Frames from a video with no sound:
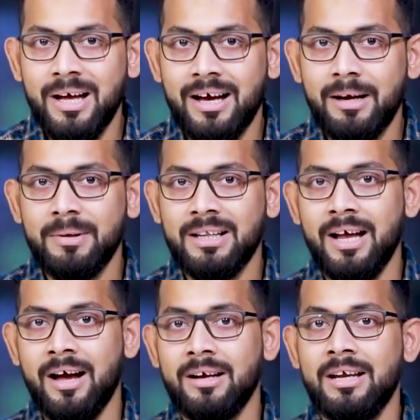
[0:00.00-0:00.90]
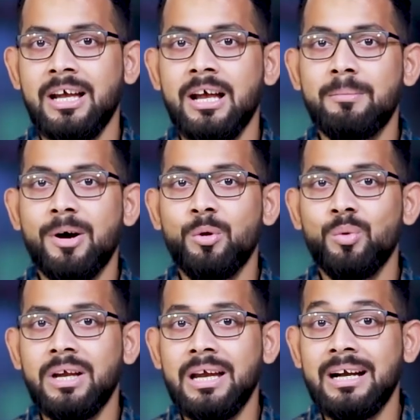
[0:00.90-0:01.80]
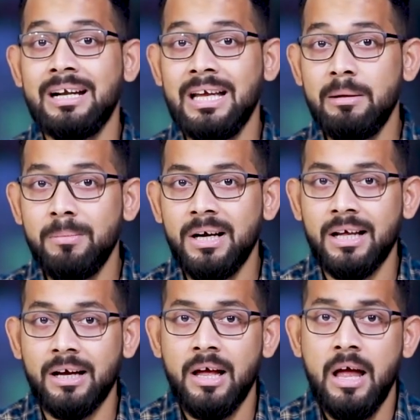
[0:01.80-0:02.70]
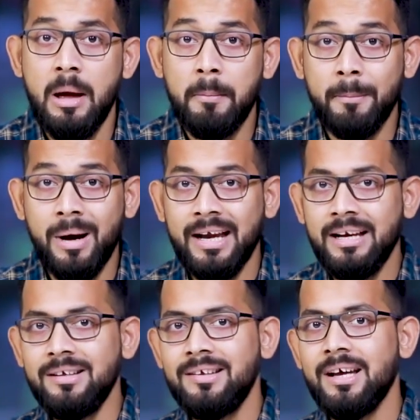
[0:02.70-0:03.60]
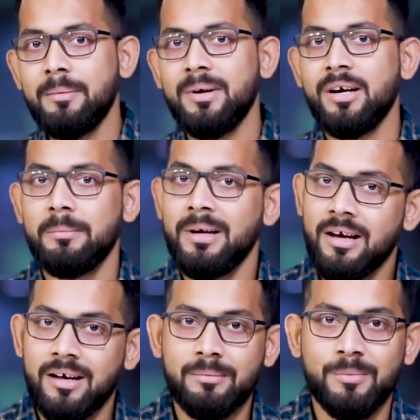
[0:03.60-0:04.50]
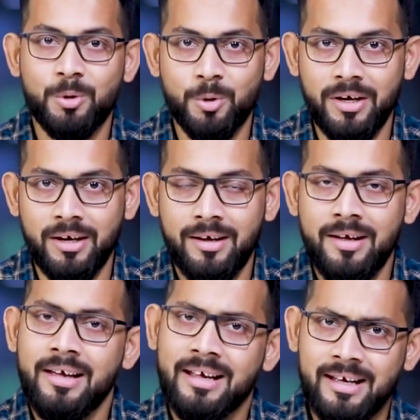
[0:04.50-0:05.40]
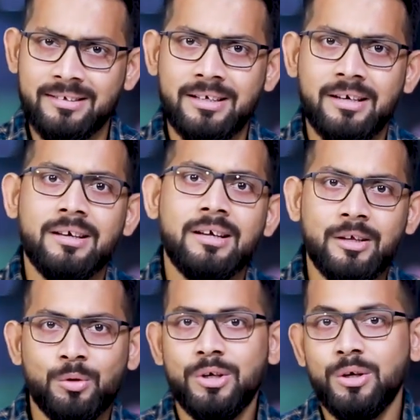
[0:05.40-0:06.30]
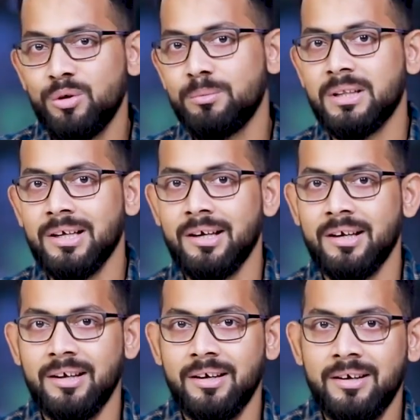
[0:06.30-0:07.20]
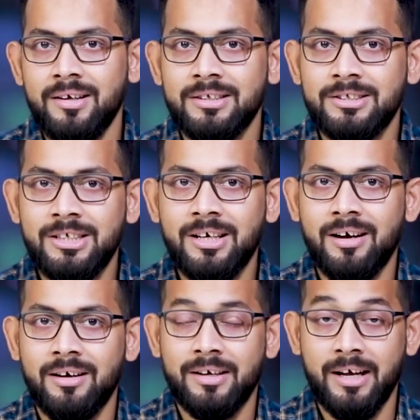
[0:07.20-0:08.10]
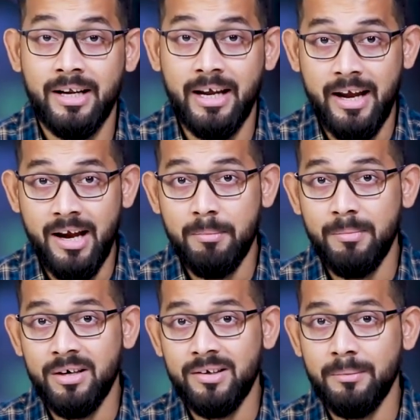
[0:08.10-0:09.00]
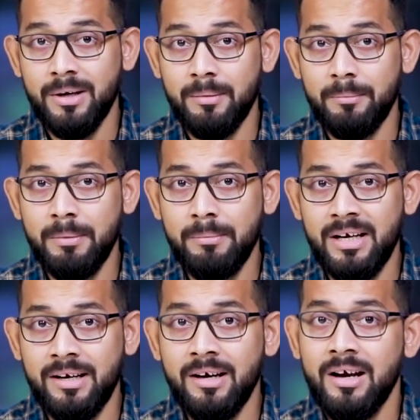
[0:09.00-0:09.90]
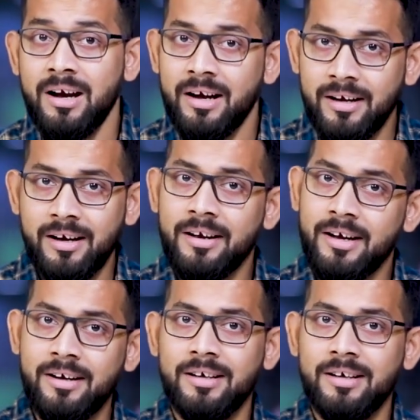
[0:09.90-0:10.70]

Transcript: में आगे बताया कि एक बार उनकी एक टीम मीटिंग माइनस एक मिनट में ख़त्म हो गई कैसे ये धोनी खुद बताएंगे जी हाँ यानी एक मिनट से भी कम में मीटिंग डन एंड